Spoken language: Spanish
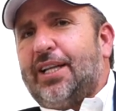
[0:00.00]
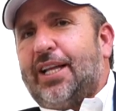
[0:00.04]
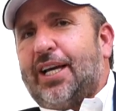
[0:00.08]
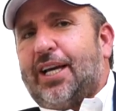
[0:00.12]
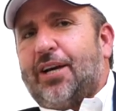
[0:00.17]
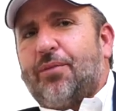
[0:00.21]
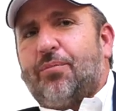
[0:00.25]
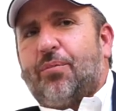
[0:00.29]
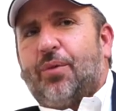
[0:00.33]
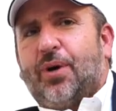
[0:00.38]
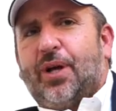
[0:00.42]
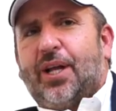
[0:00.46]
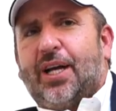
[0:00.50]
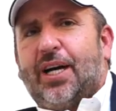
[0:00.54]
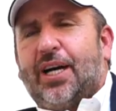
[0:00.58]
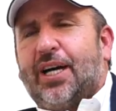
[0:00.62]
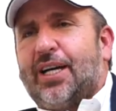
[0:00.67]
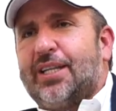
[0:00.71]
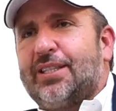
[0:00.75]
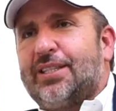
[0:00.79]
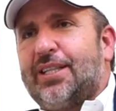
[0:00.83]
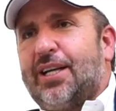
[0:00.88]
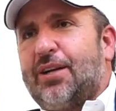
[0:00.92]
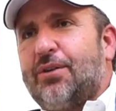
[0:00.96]
de que
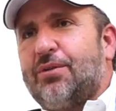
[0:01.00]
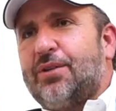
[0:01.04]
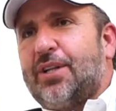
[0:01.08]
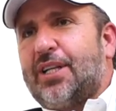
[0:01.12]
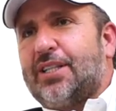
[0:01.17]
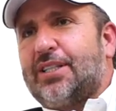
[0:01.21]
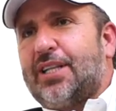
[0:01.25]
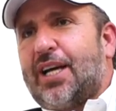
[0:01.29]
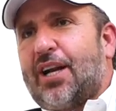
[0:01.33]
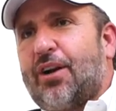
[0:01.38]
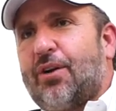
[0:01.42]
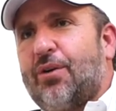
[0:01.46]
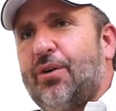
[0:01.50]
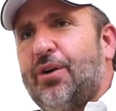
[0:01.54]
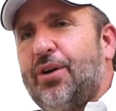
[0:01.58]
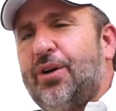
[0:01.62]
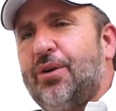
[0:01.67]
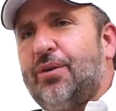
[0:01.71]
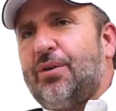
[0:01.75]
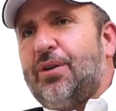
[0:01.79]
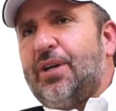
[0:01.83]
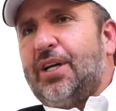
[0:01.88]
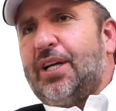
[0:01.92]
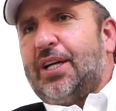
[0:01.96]
puedan hacer un
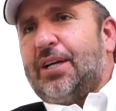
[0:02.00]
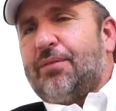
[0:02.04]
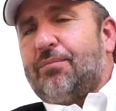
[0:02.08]
desarrollo,